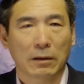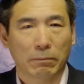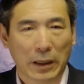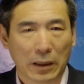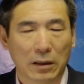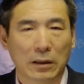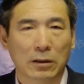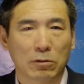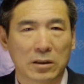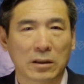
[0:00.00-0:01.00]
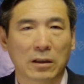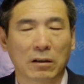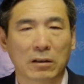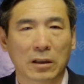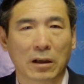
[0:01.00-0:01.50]
每个人都尽
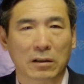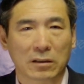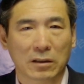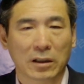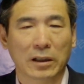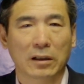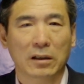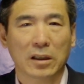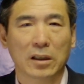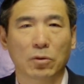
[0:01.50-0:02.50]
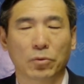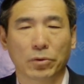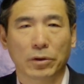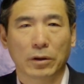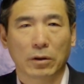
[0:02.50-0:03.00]
到一点责任和义务，